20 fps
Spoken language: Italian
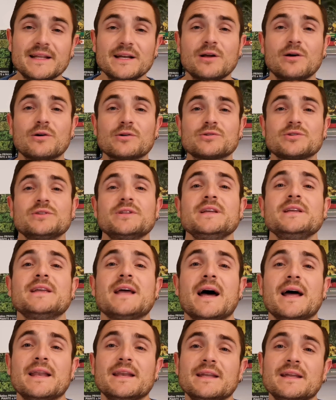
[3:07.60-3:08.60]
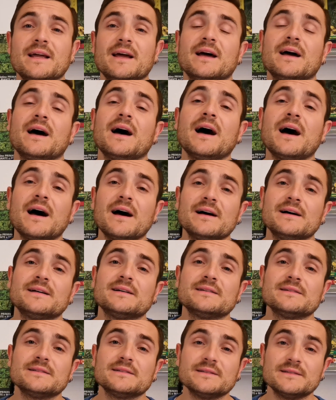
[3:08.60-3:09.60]
nel corso degli anni a
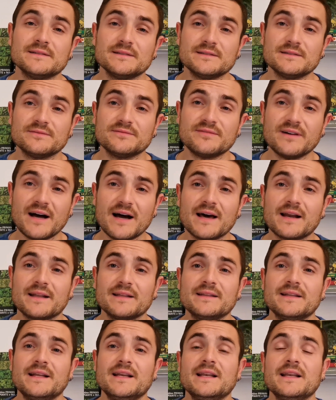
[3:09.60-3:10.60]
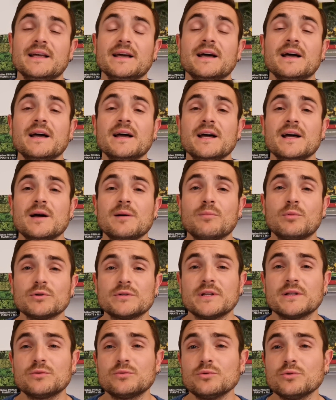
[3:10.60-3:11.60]
eh, fare delle
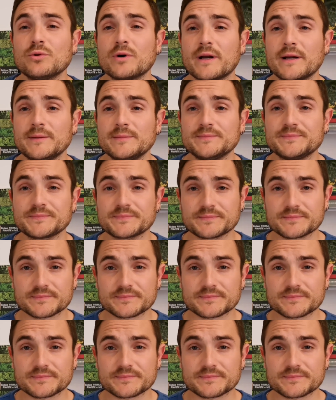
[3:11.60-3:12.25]
potature